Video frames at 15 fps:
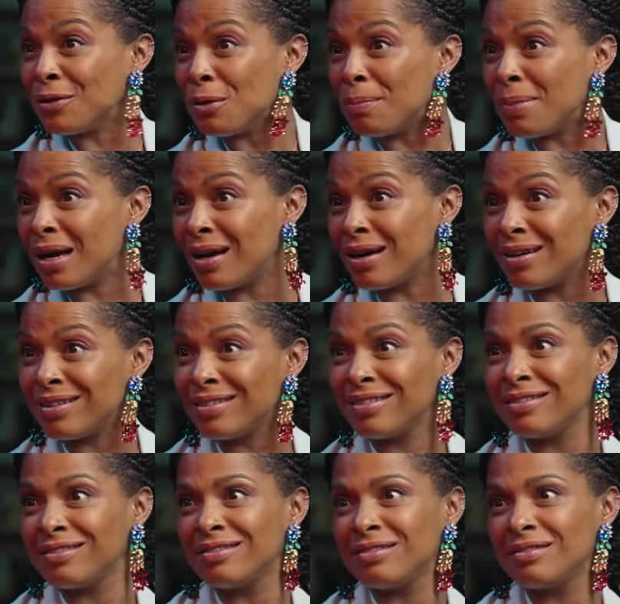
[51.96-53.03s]
ne pas
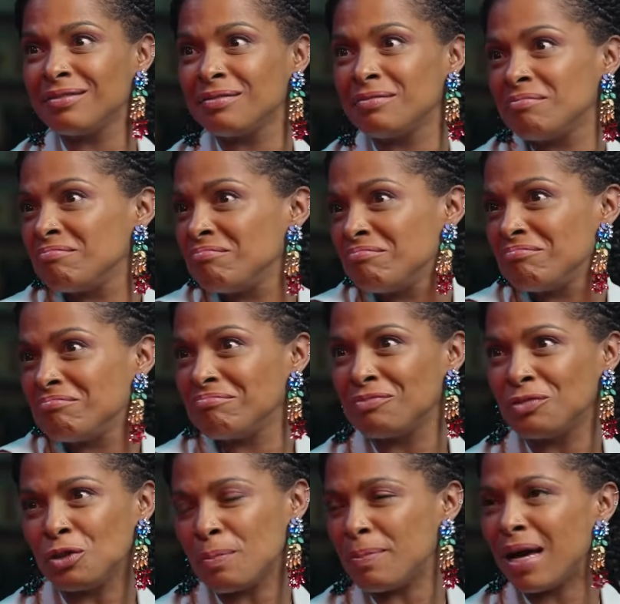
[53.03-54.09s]

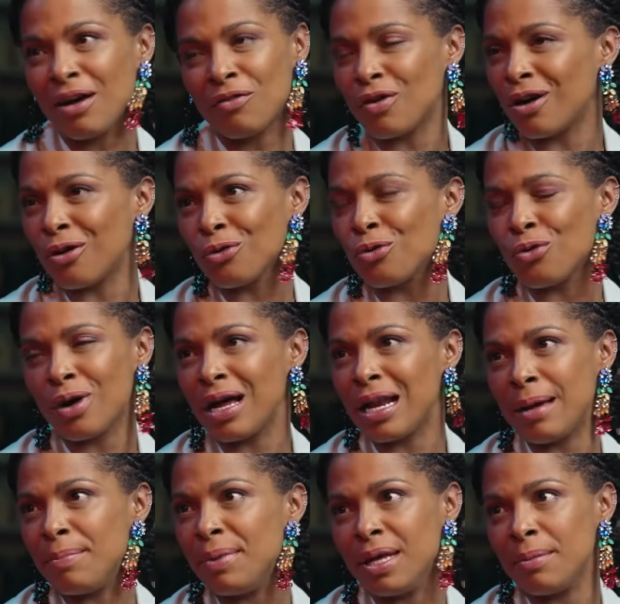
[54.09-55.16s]
ne pas avoir recours à
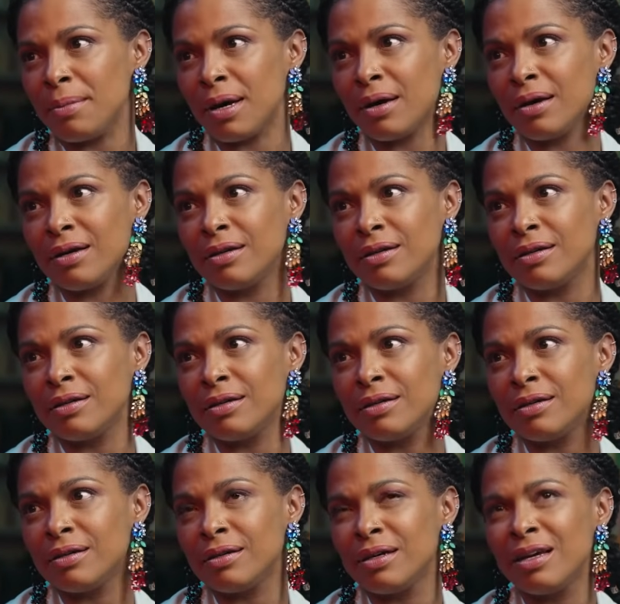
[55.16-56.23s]
la PMA.
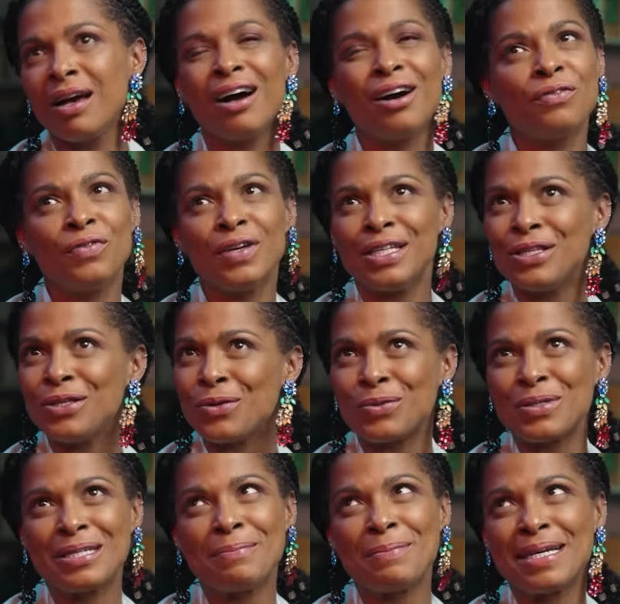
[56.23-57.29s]
D'accord. En fait
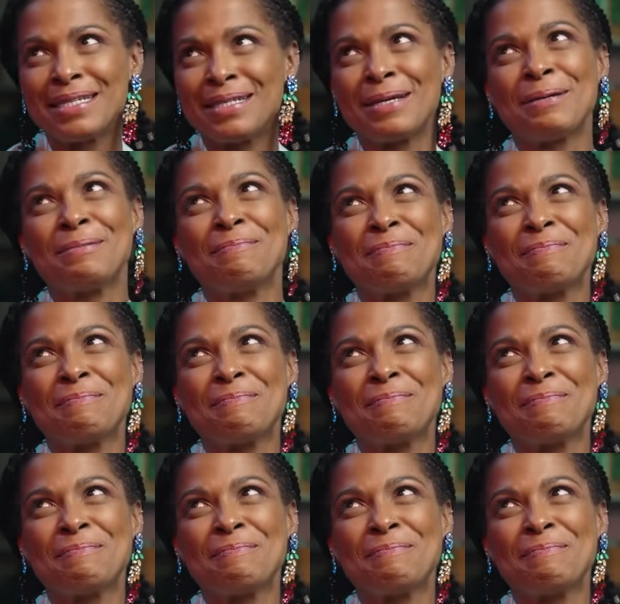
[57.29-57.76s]
non, c'est pas ça.